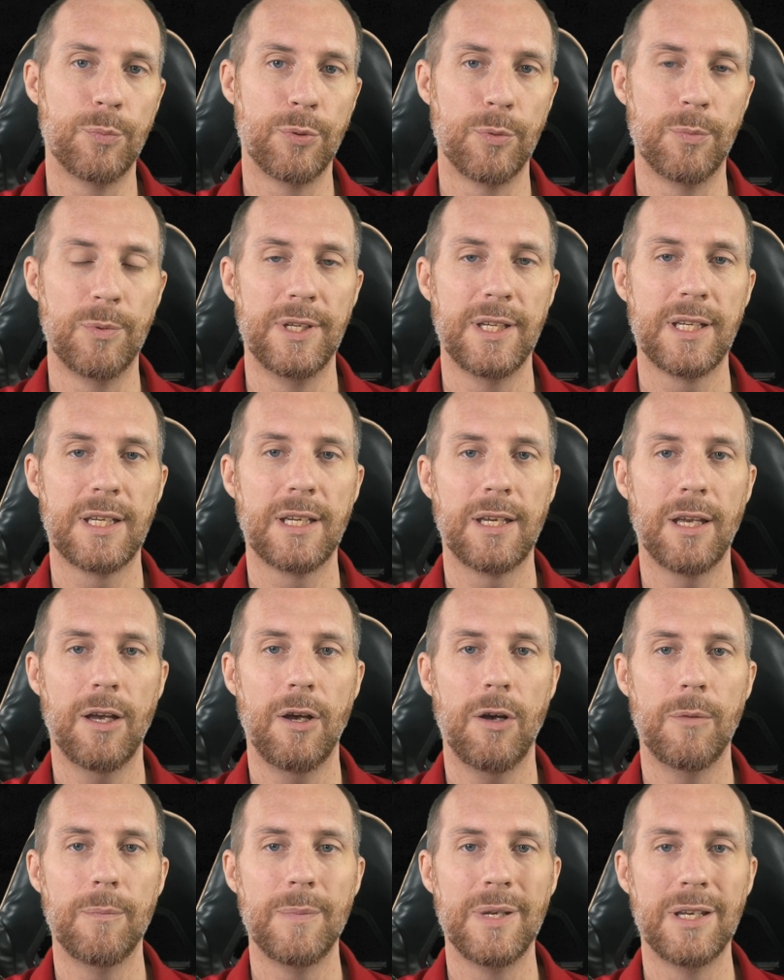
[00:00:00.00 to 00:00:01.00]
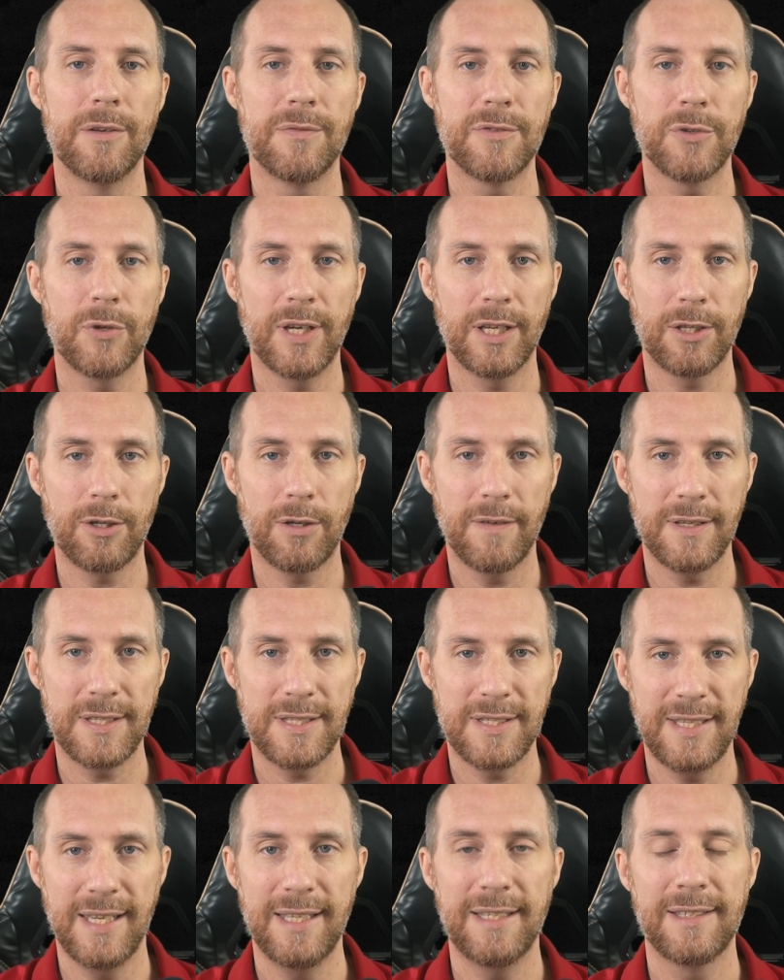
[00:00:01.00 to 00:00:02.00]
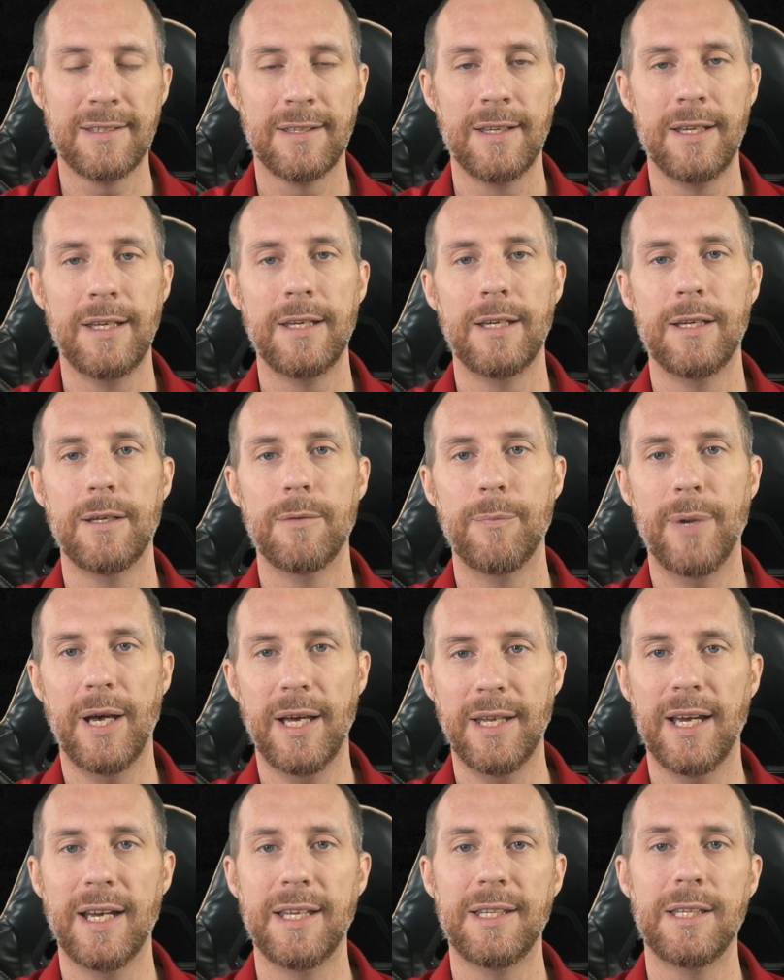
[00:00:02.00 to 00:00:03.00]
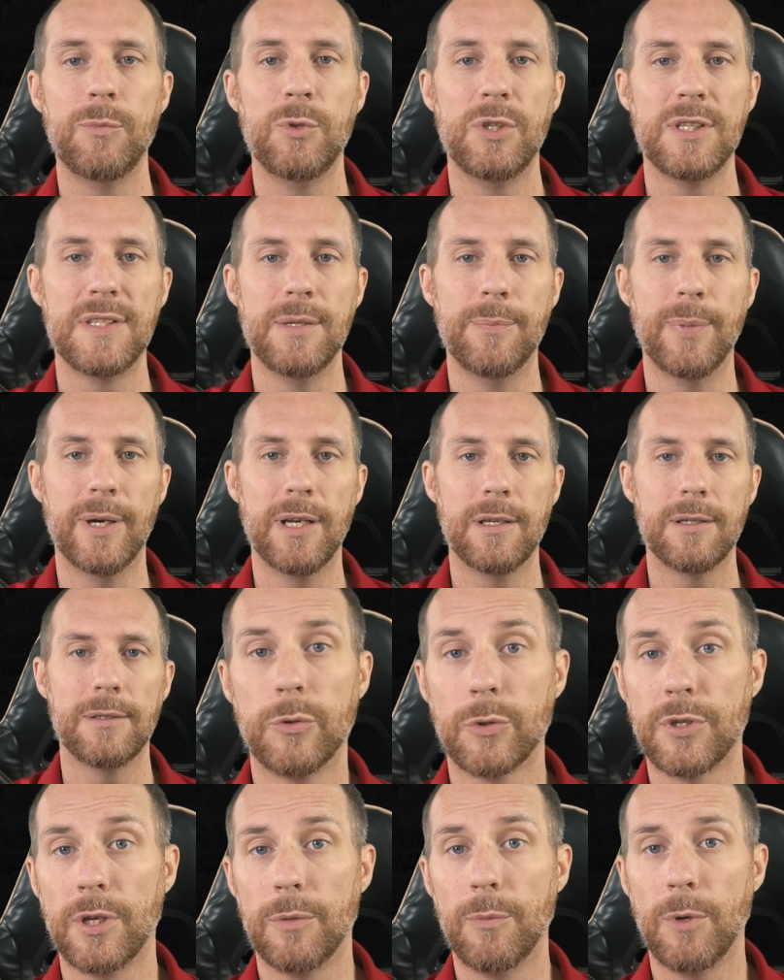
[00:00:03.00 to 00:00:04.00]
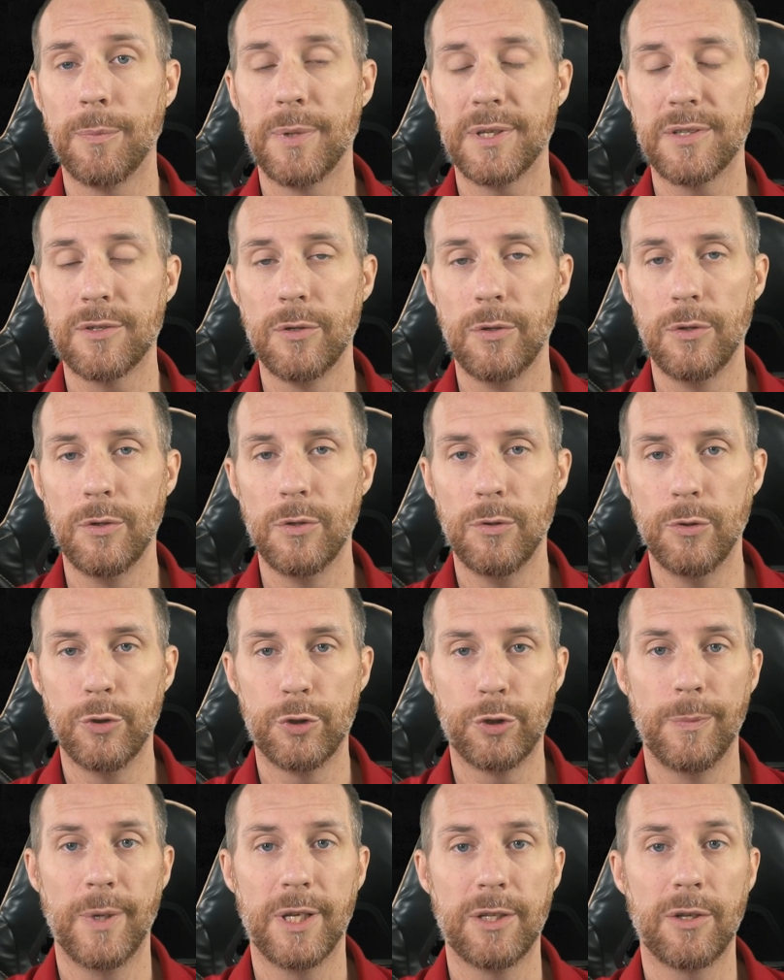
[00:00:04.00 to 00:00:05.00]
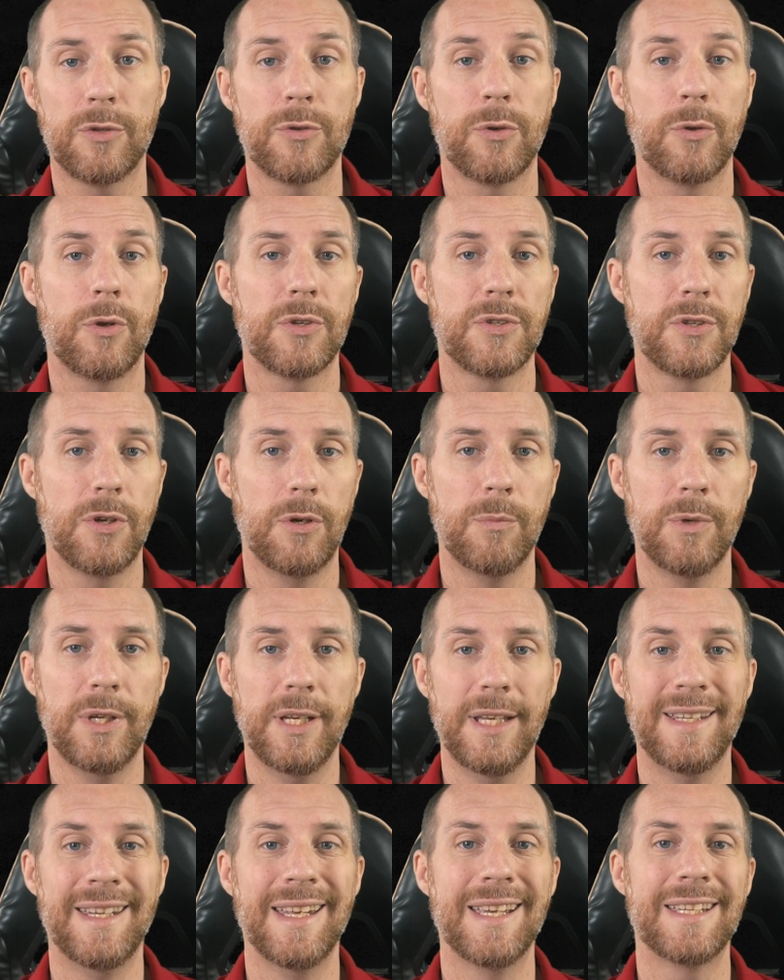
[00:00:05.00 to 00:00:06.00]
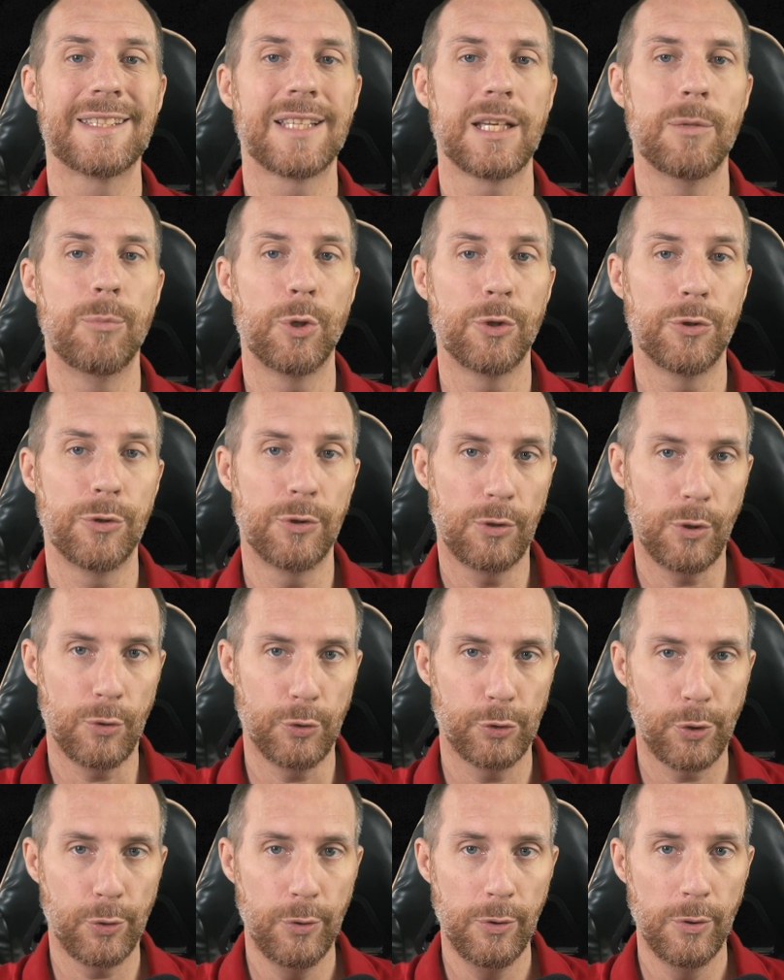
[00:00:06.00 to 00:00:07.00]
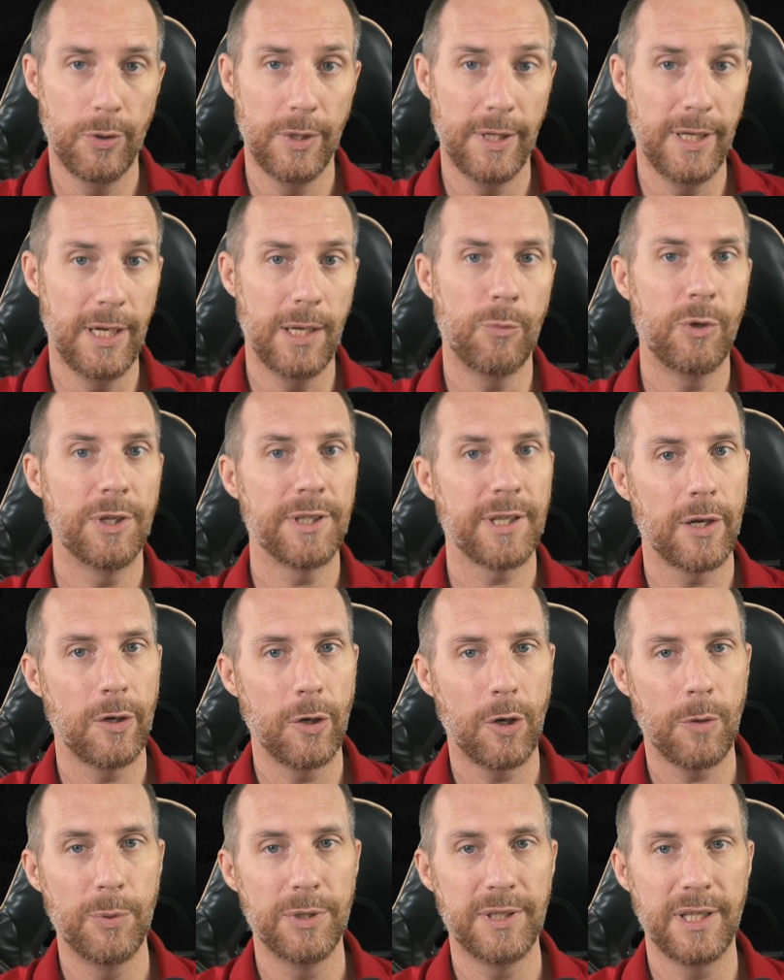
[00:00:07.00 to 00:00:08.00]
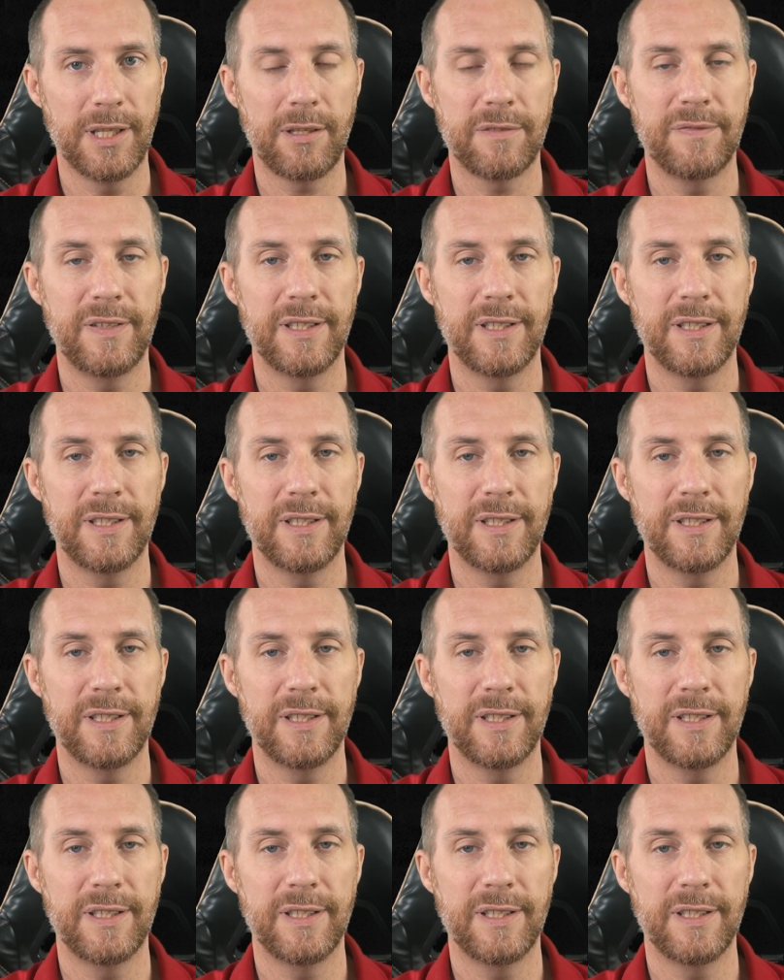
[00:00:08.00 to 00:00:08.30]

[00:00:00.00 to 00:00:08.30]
public en 1987 par un arrêté municipal. Non seulement parce que le chemin dans son ensemble est extrêmement dangereux et la moindre erreur peut être